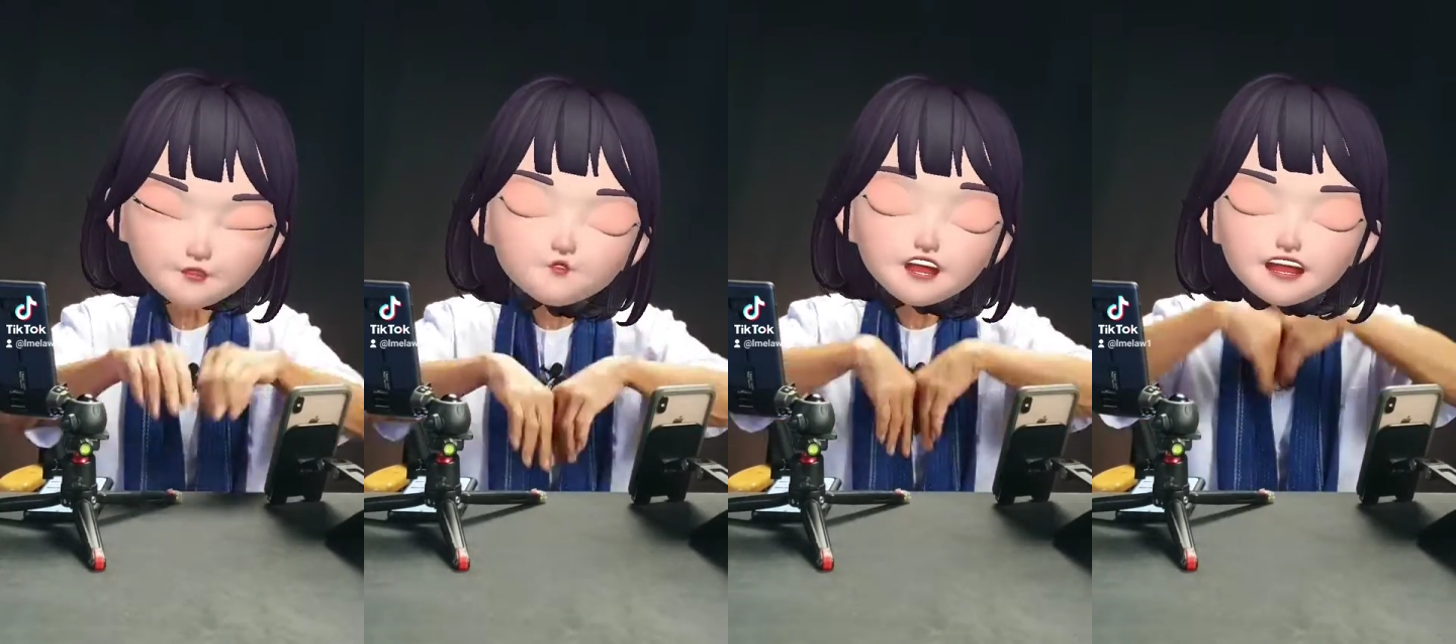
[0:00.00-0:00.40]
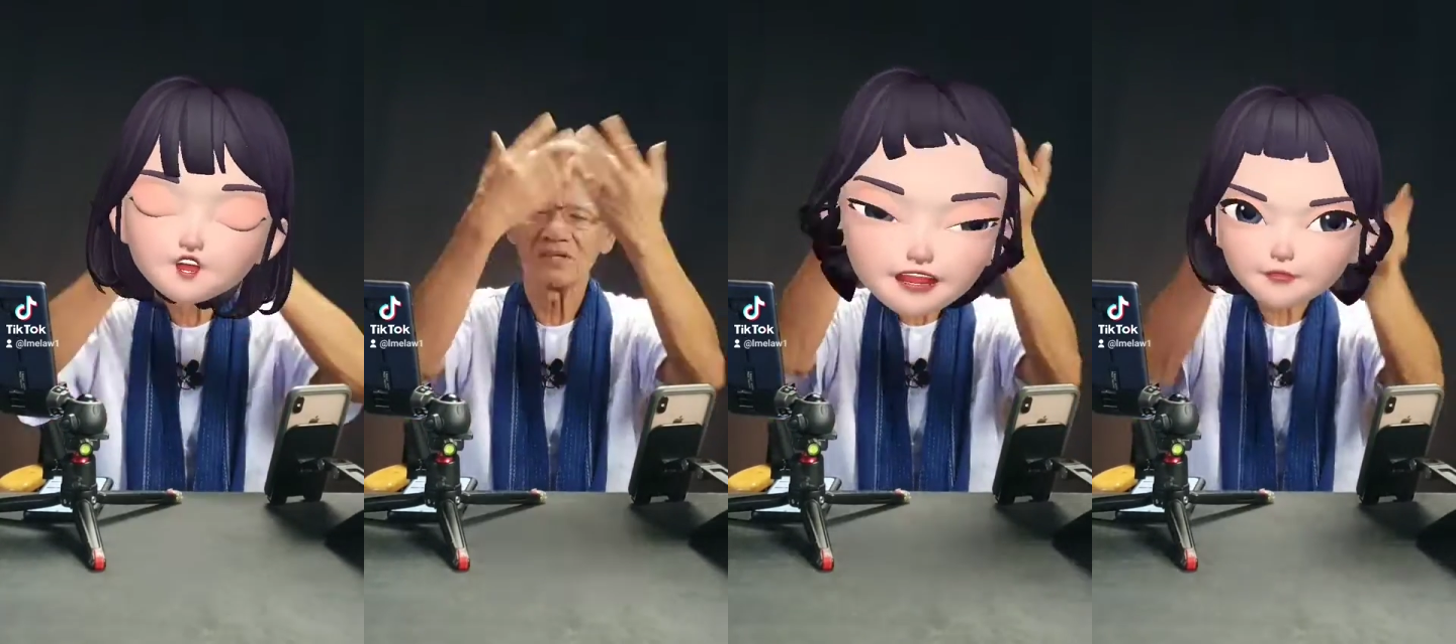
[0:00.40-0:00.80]
ห่วงแห่
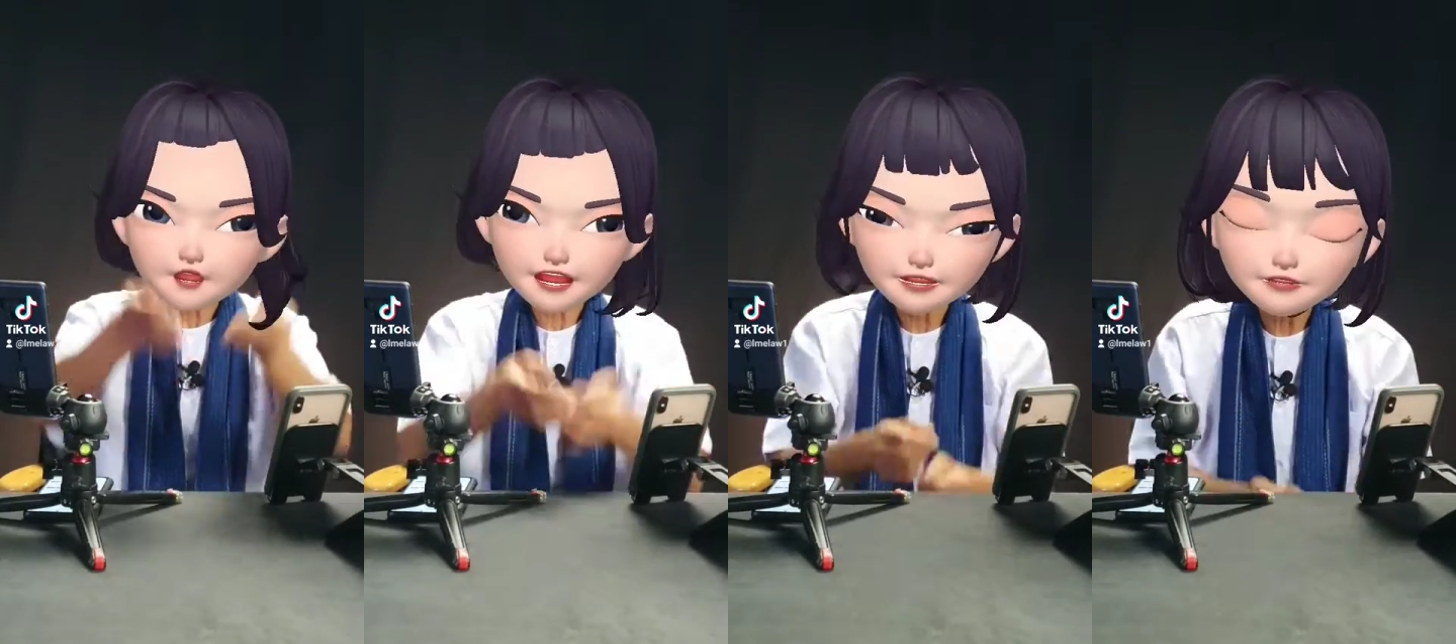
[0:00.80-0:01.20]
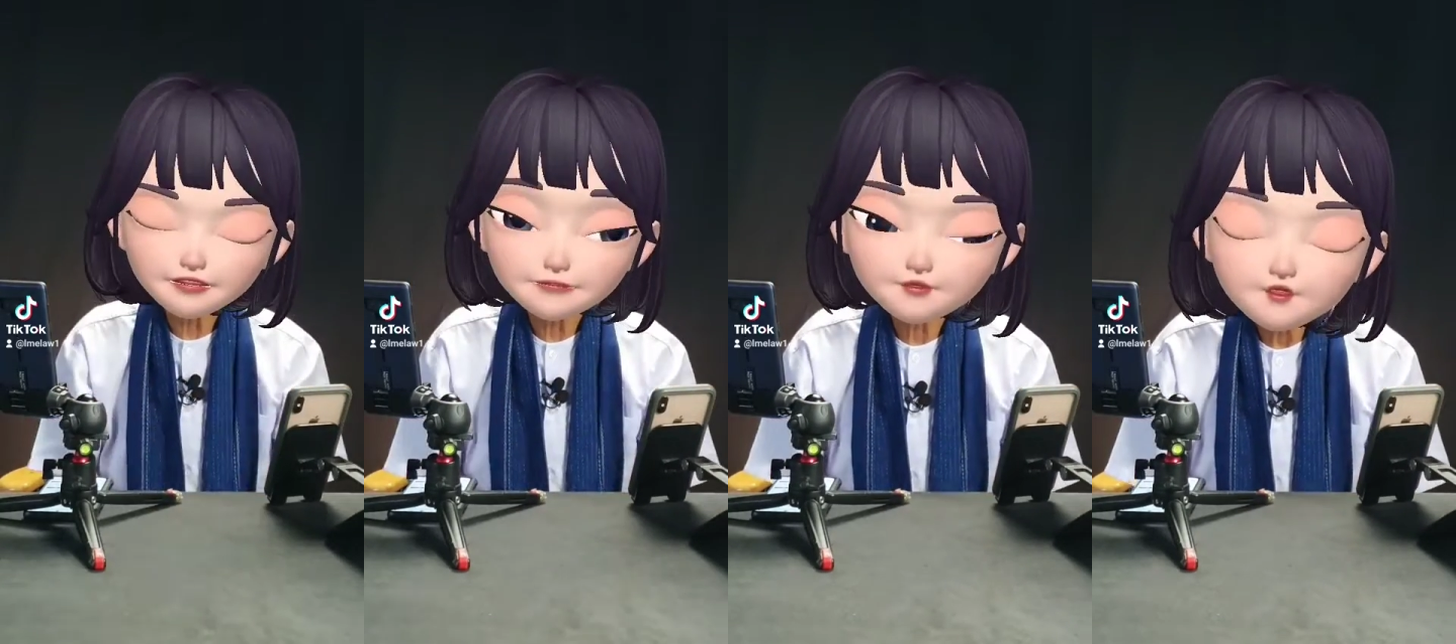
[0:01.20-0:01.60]
งจักรวาลคือ
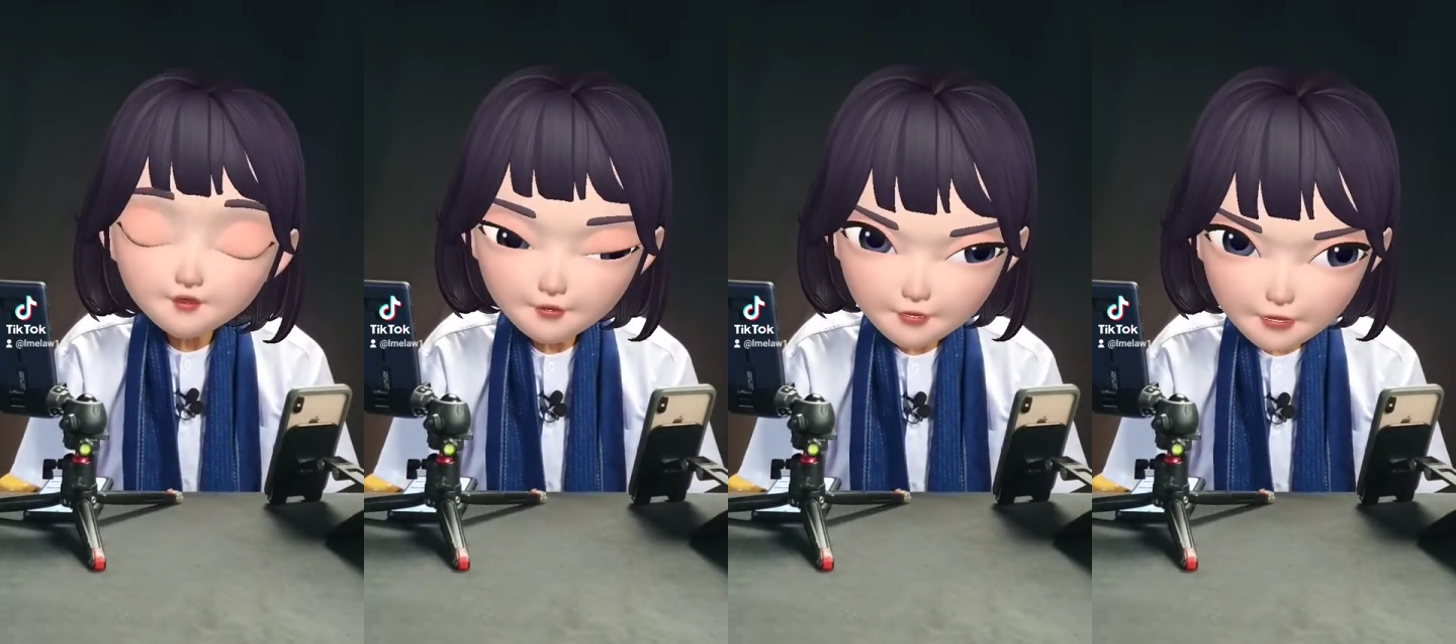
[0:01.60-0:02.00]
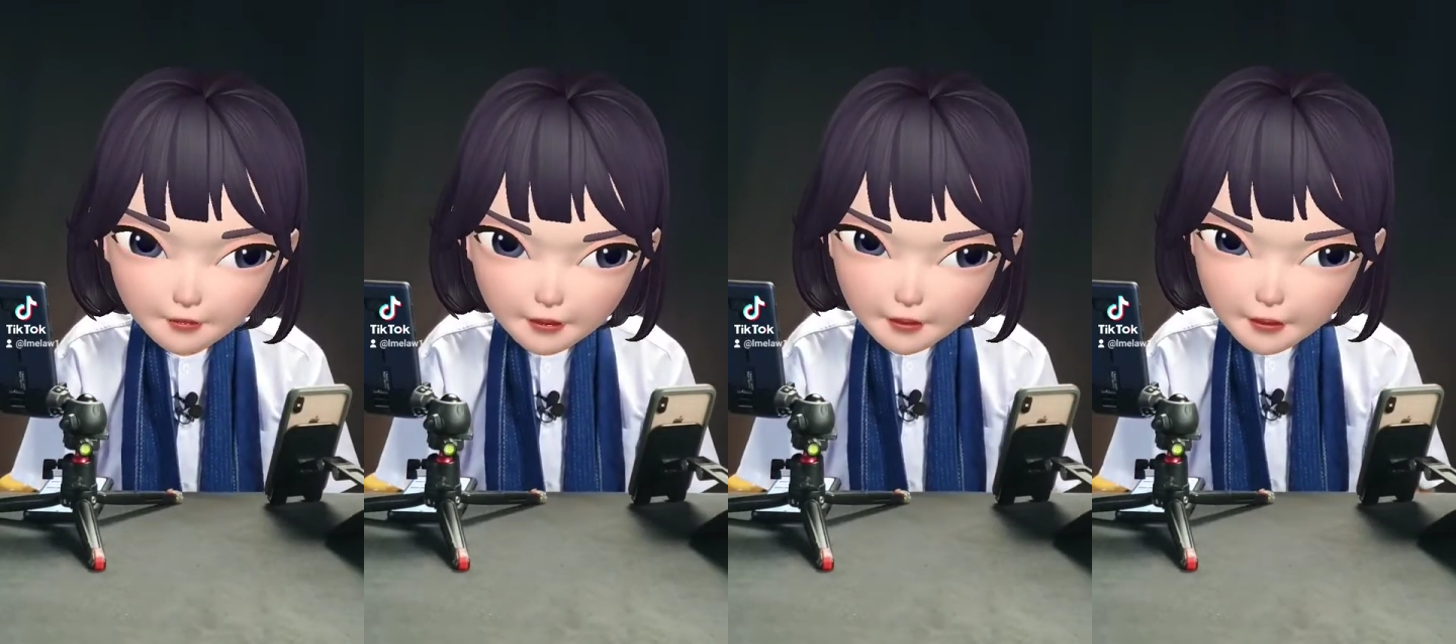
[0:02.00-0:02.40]
ในมดลูก
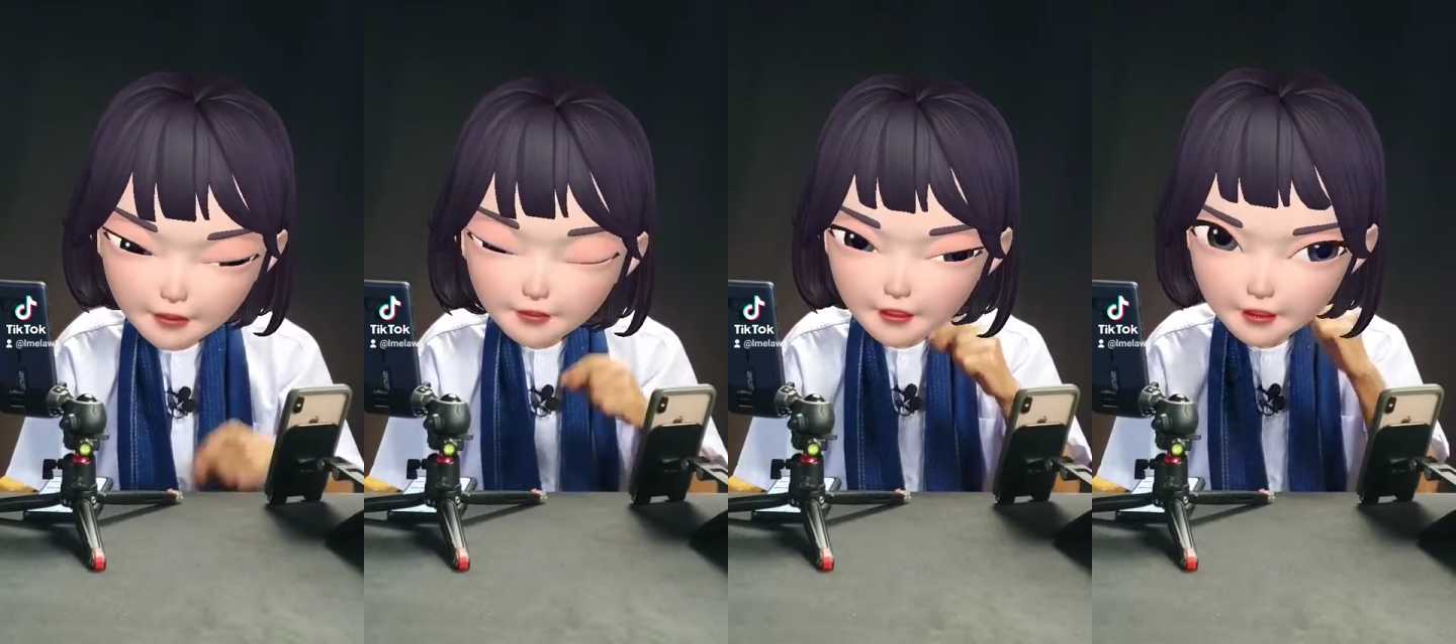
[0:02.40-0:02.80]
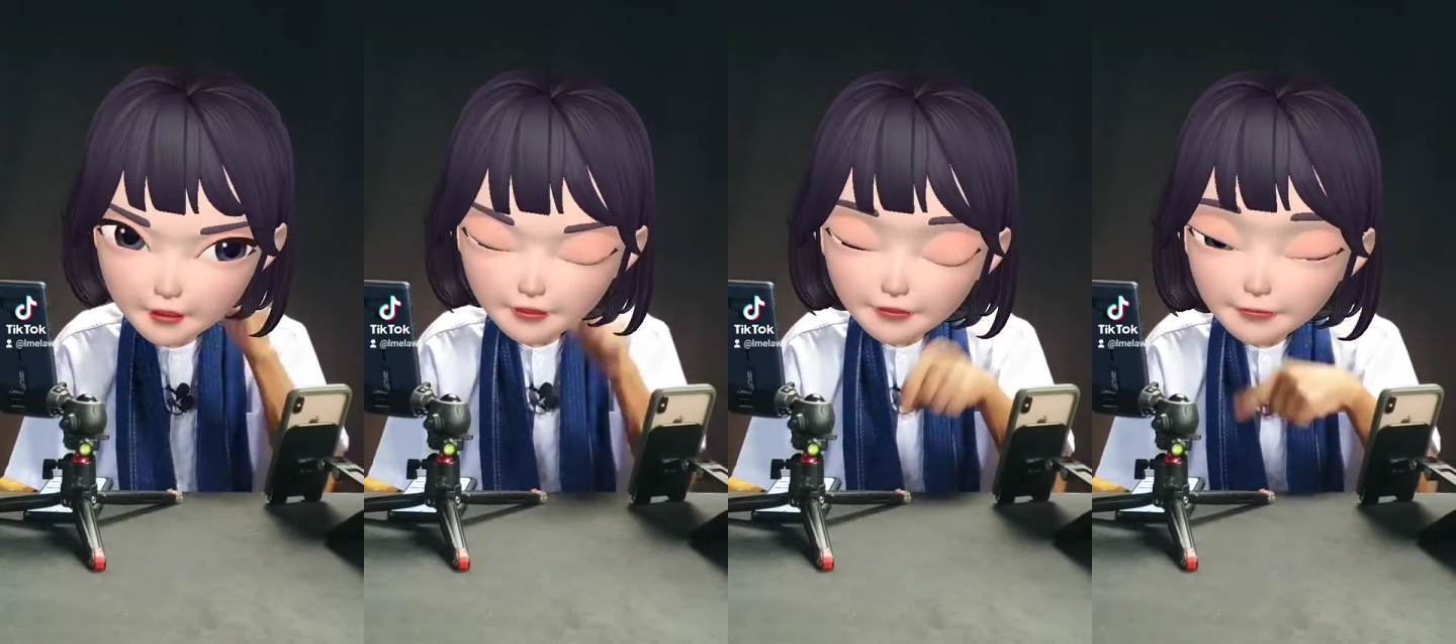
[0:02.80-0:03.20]
ของค
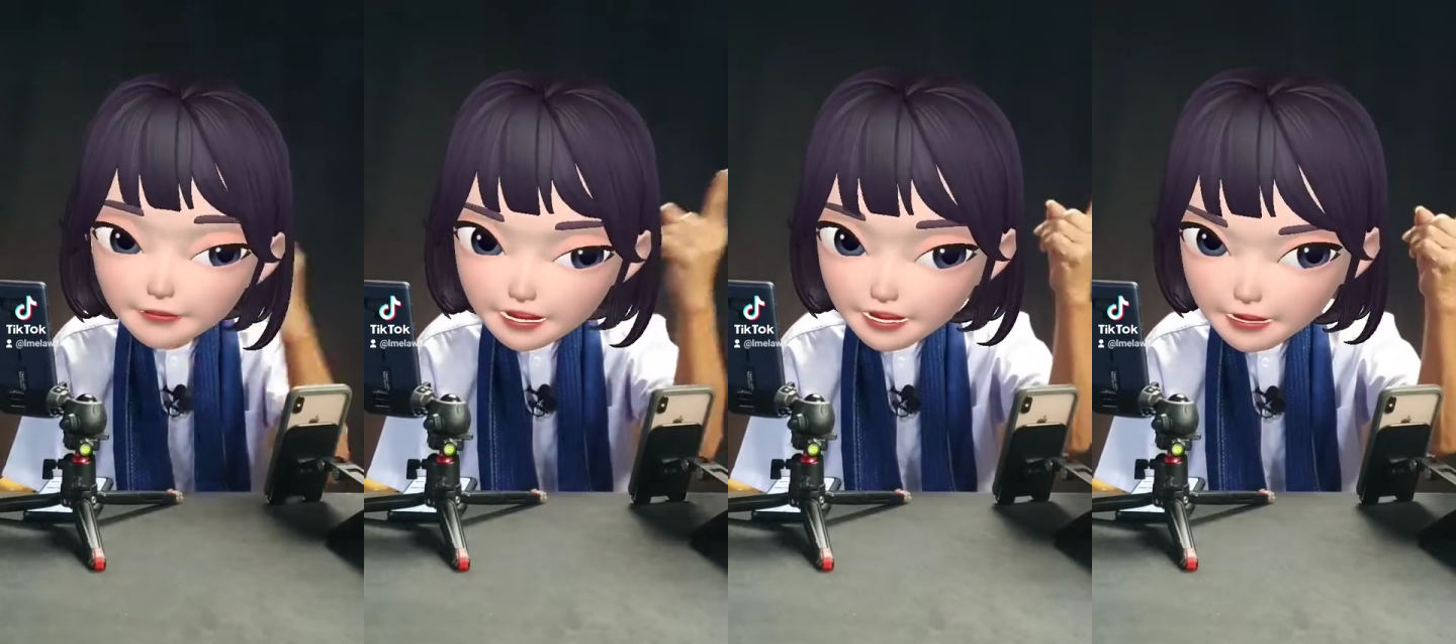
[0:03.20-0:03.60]
นที่เป็นแม่